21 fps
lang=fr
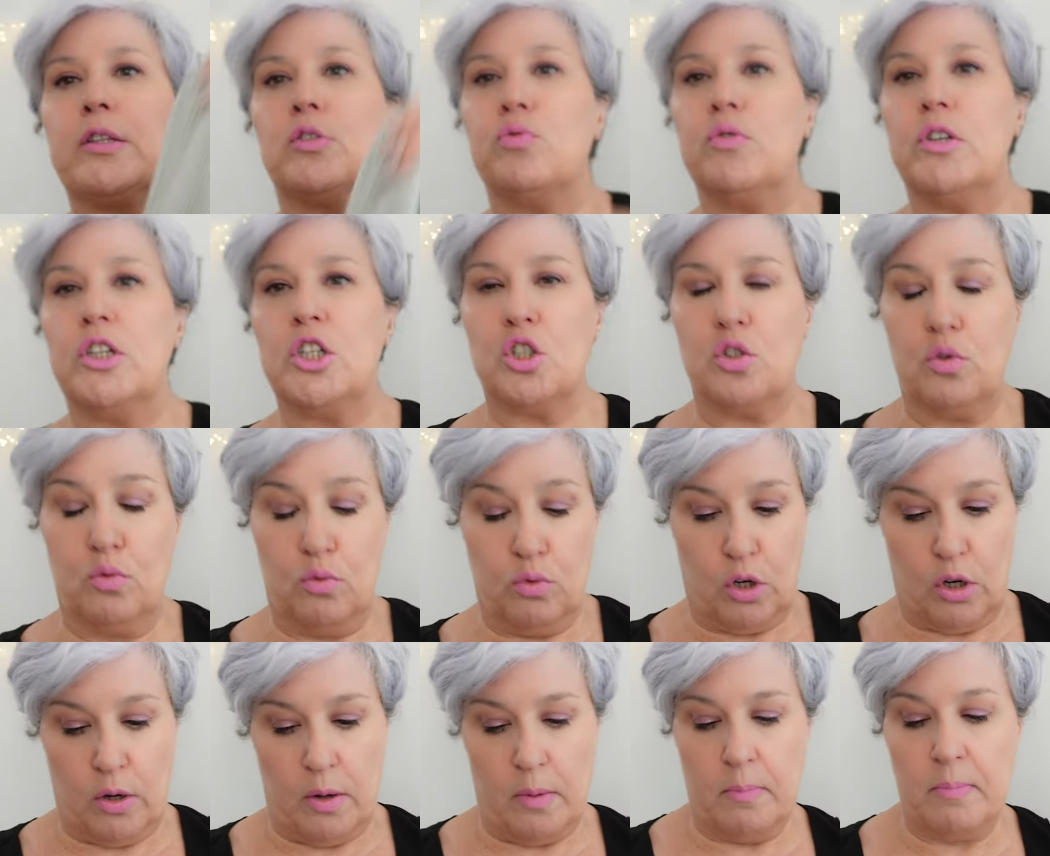tous les
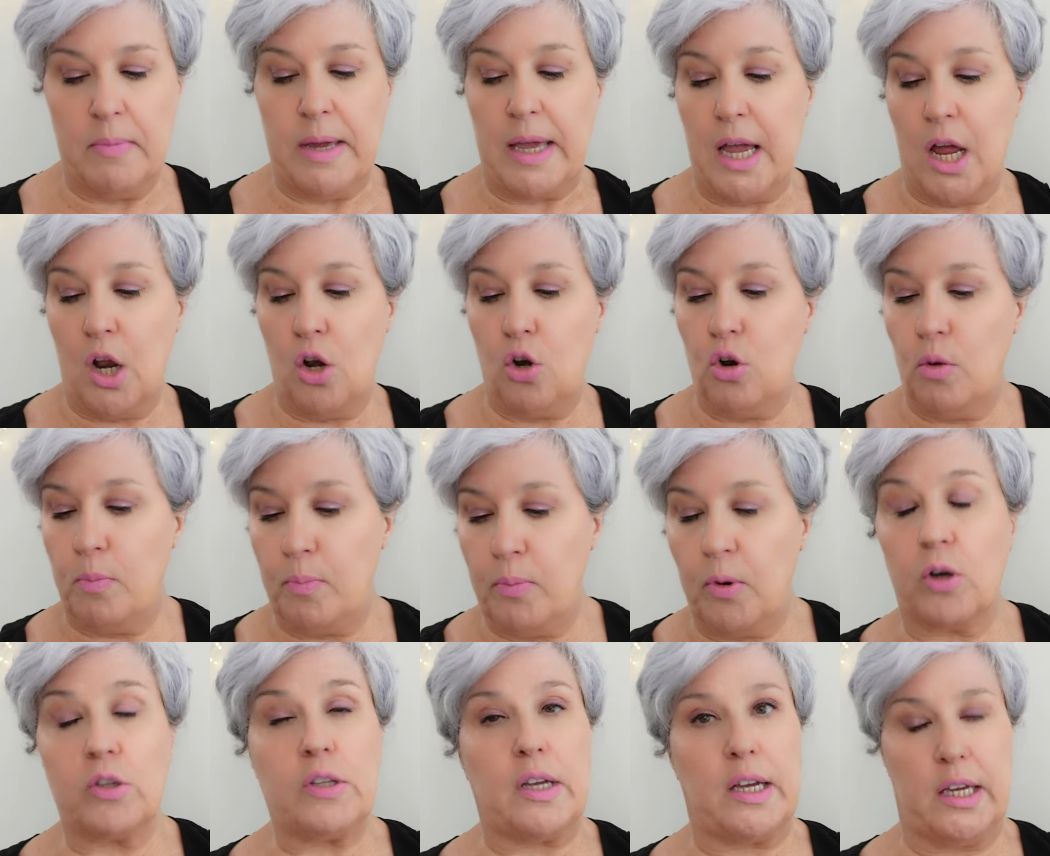jours, mais elle le
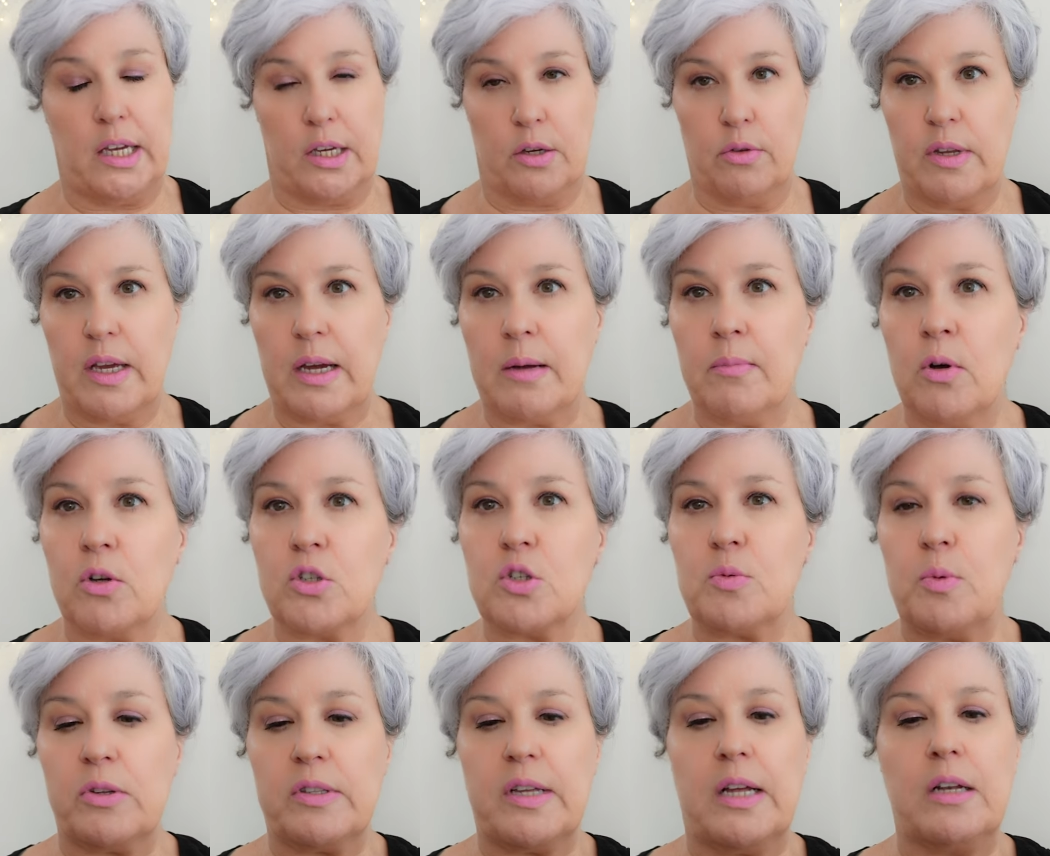porte régulièrement
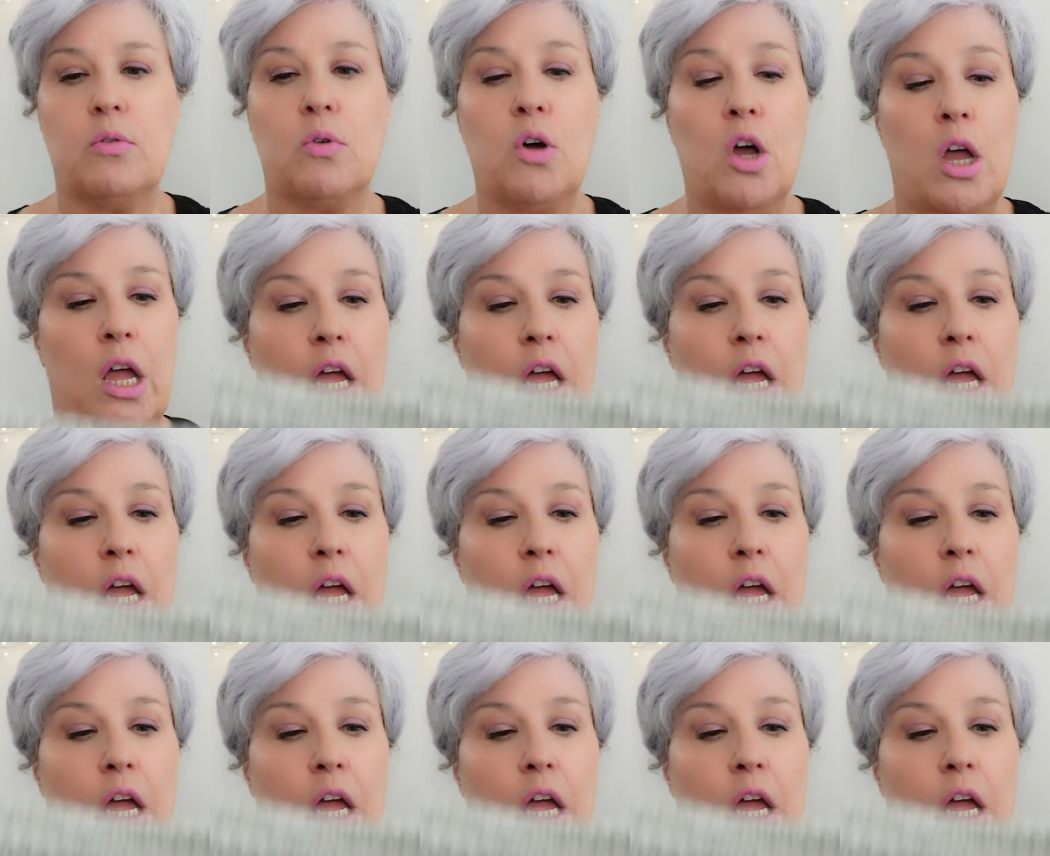ce pantalon